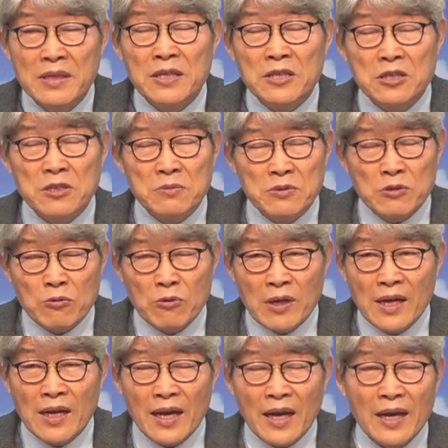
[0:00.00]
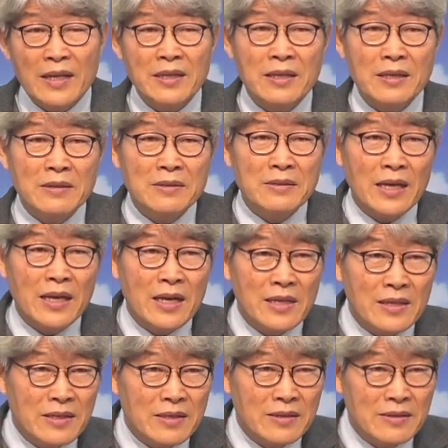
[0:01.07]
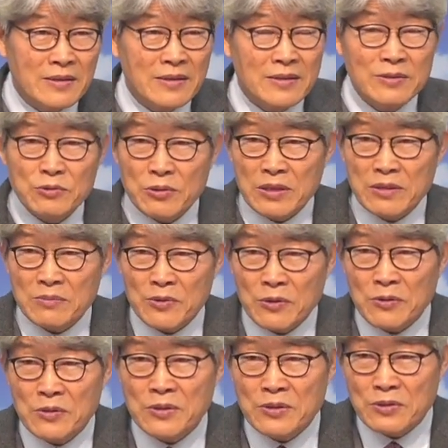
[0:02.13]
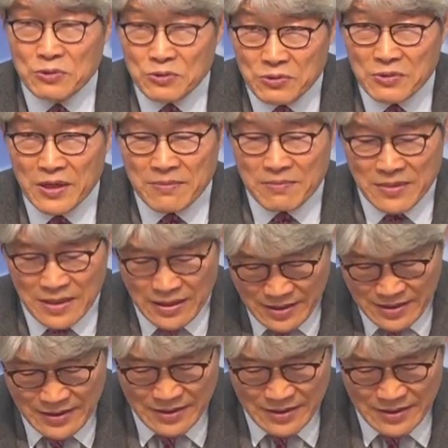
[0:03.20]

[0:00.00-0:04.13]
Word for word: 그분과 하나 되는 은혜가 있기를 주의 이름으로 축원합니다.